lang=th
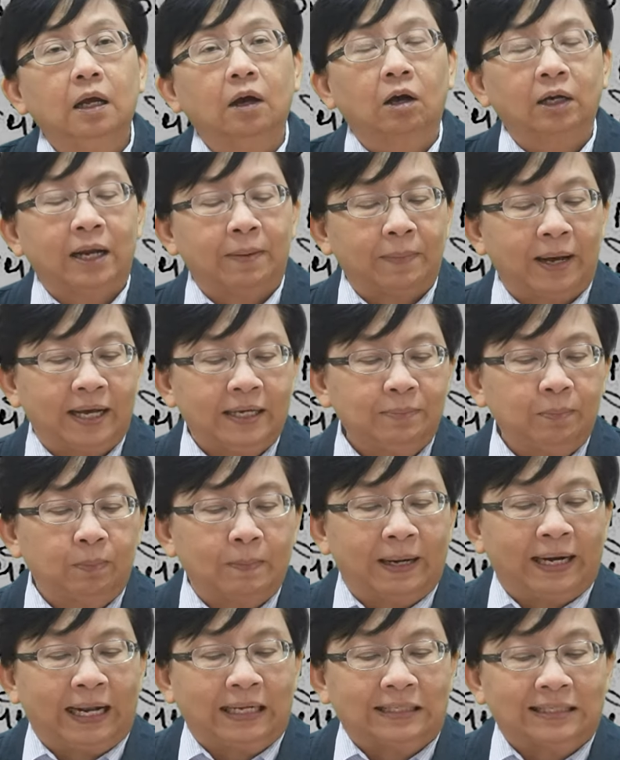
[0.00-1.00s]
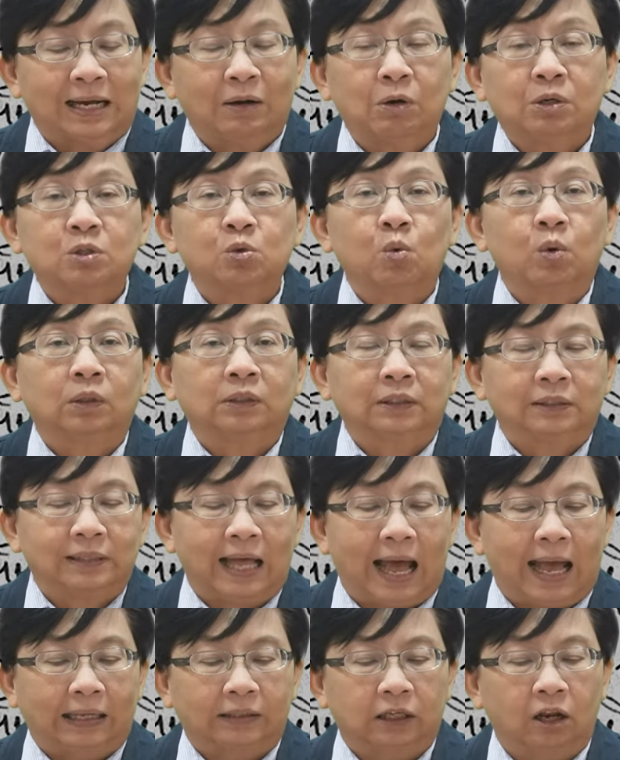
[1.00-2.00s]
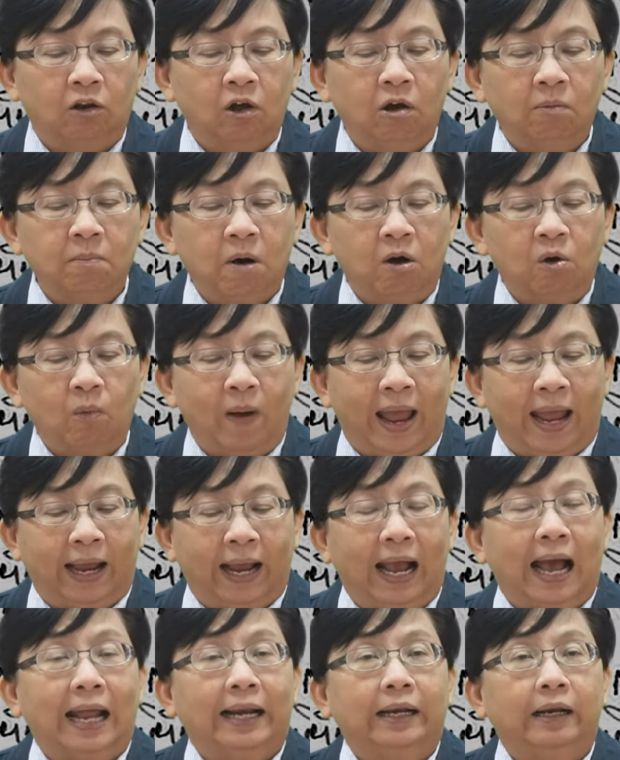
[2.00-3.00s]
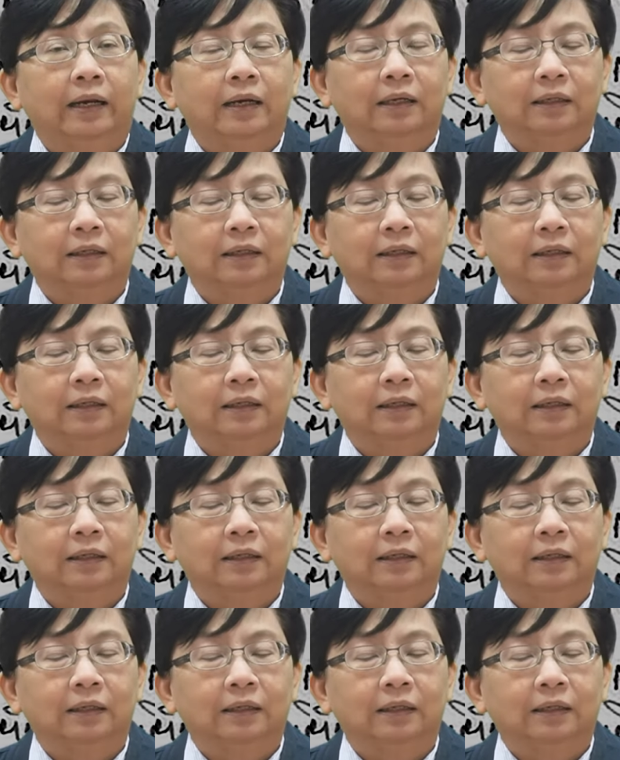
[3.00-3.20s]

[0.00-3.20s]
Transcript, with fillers: ก็ทำให้บรรดาเจ้ากระทรวงต่างๆทะเลาะเบาะแว้งกัน